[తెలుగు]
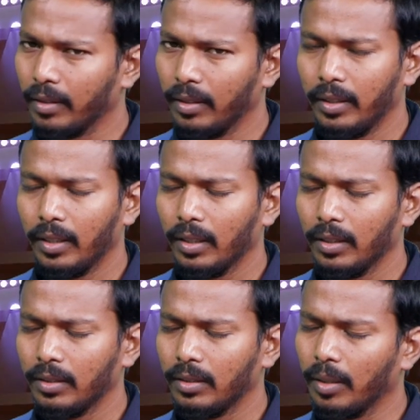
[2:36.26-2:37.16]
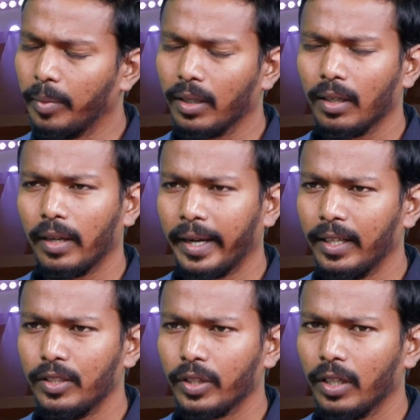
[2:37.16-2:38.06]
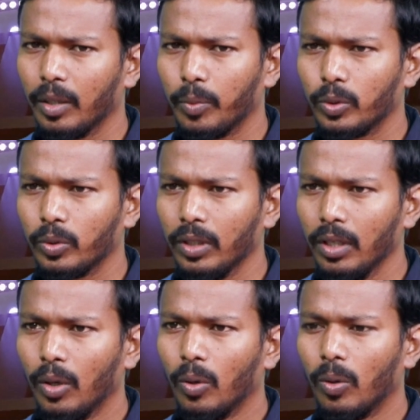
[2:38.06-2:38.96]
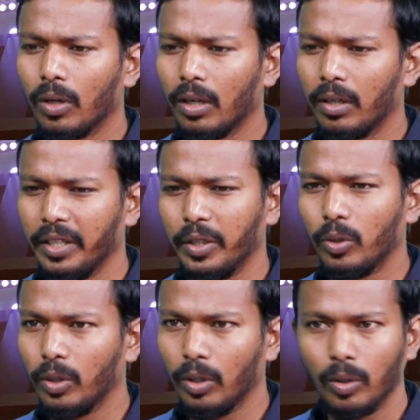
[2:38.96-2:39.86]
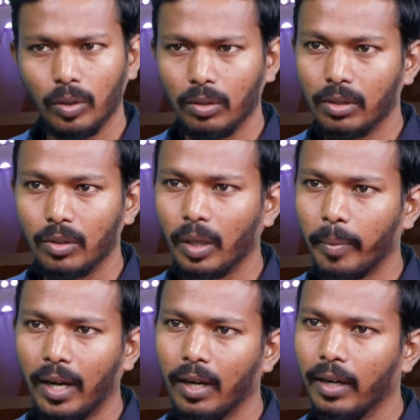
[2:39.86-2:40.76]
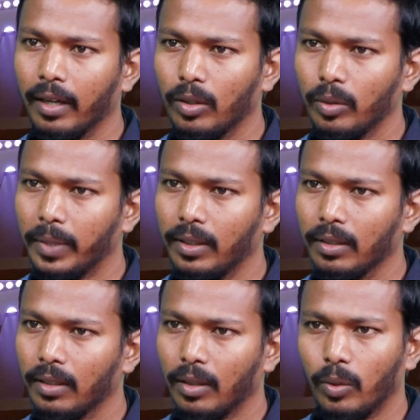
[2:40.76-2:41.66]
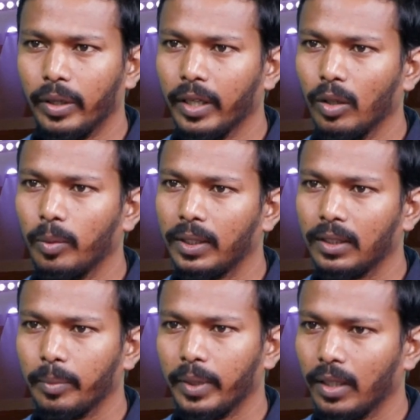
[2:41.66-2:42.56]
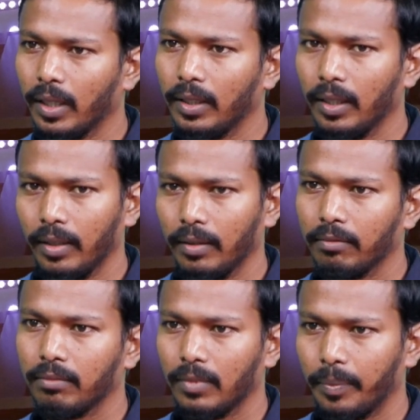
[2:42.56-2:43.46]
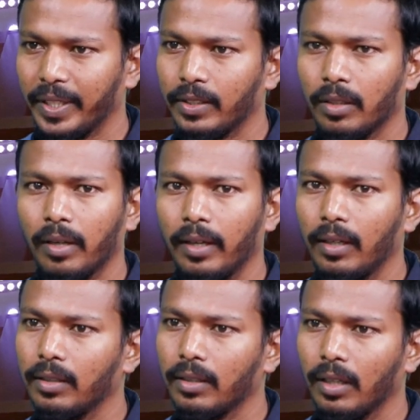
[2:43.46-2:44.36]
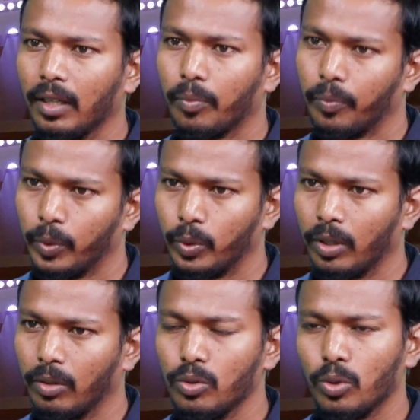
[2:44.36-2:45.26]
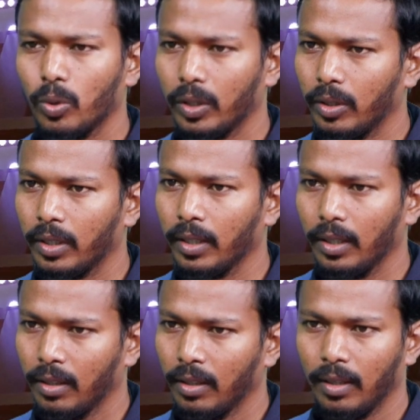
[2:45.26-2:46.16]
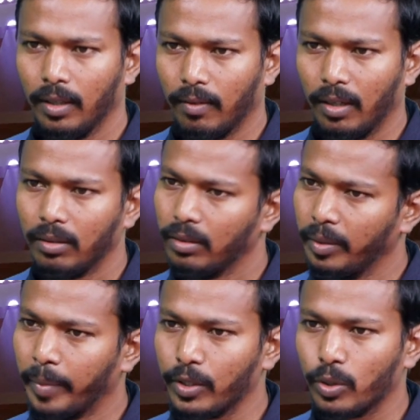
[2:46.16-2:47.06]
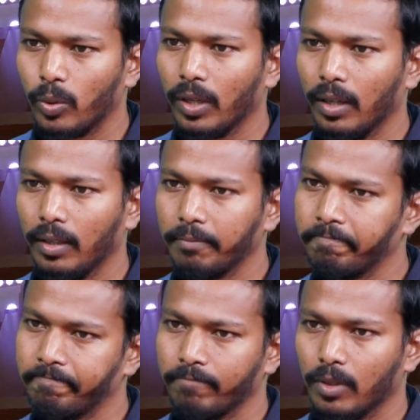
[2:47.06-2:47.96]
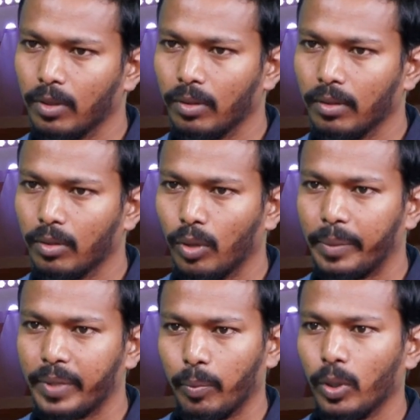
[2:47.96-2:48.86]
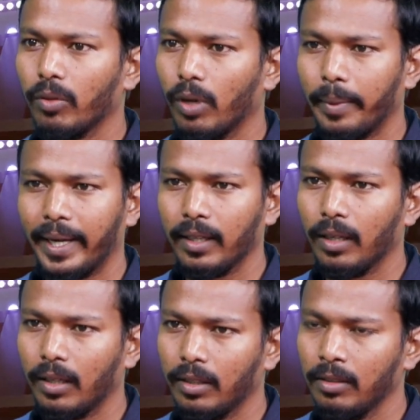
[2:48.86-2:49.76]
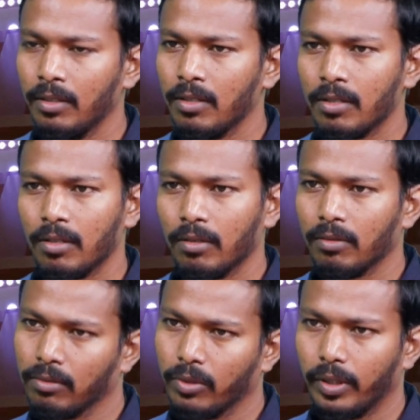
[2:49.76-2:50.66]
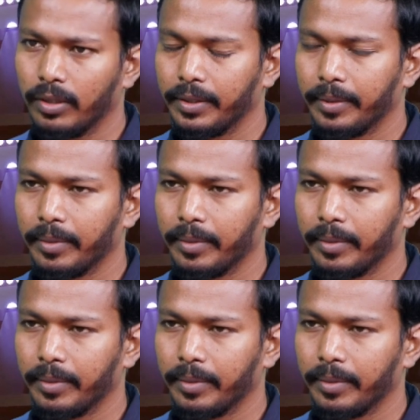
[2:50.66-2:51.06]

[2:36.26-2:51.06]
ఇండియా అంతా బాగా హ్యాండిల్ చేయలేకపోతుంది ఒక టీ ట్వంటీలో కొద్దిగా బాగా ఆడారు బట్ ఓడియాలో మాత్రం ఇంకా అదే ప్రెషర్ హ్యాండిల్ చేయలేకపోతున్నారు సో అందుకనే వాళ్ళు ఈ మ్యాచ్ కూడా కొలాబ్స్ అయిపోయేది వాళ్ళ బ్యాటింగ్ ఆర్డర్ సో దట్స్